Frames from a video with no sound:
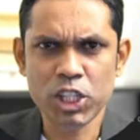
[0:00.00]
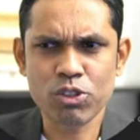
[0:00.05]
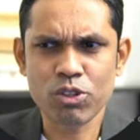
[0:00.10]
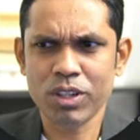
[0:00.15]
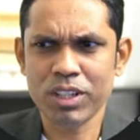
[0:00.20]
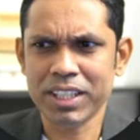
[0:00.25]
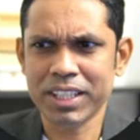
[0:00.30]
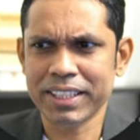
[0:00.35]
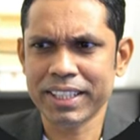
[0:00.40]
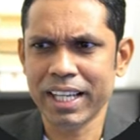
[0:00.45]

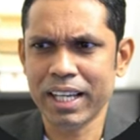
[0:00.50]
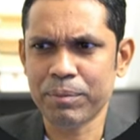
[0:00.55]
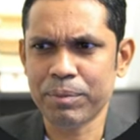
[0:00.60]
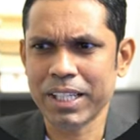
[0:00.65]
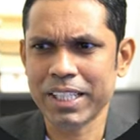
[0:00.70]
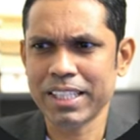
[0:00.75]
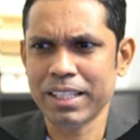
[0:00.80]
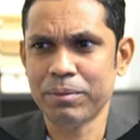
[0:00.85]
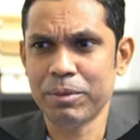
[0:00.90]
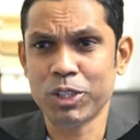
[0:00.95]
इंस्टॉल करते
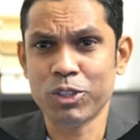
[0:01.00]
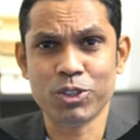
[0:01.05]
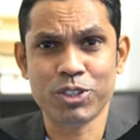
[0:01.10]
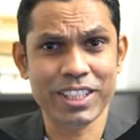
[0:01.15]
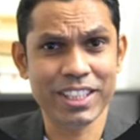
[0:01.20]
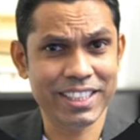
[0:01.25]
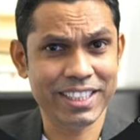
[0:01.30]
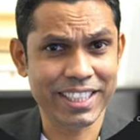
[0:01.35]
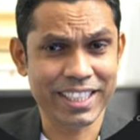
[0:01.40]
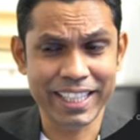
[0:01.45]
आपके सामने कुछ
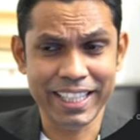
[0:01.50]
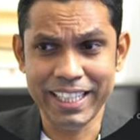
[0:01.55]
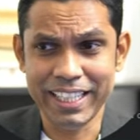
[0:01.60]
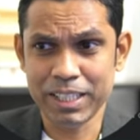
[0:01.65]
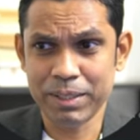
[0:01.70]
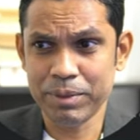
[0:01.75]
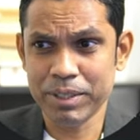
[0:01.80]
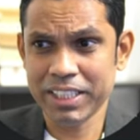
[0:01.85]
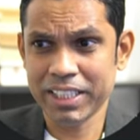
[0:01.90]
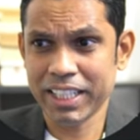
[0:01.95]
इस तरह का
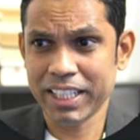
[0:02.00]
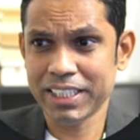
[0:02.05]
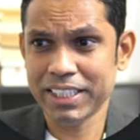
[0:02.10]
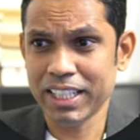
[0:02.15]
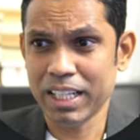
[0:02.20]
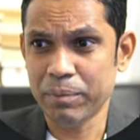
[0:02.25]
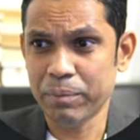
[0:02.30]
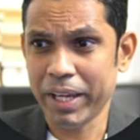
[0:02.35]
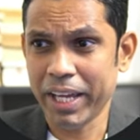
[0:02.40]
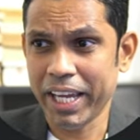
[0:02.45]
इंटरफेस आएगा
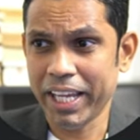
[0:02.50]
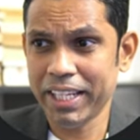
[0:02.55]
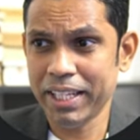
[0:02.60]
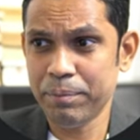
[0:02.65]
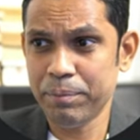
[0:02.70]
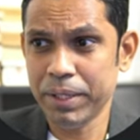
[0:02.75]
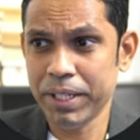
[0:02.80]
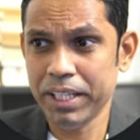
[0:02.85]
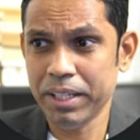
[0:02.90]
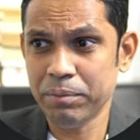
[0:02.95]
जहाँ पे एडिट
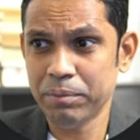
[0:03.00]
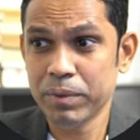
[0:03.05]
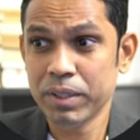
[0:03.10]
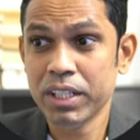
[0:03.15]
पी